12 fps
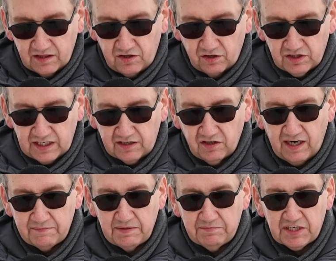do tego,
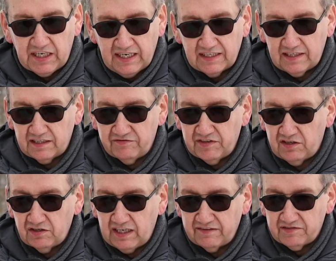aby przekazać
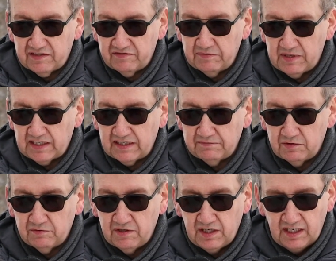wykonawcy
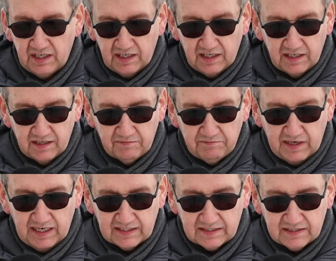wybranemu
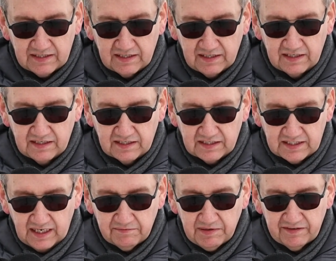plac
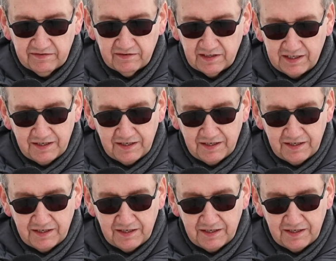zabaw,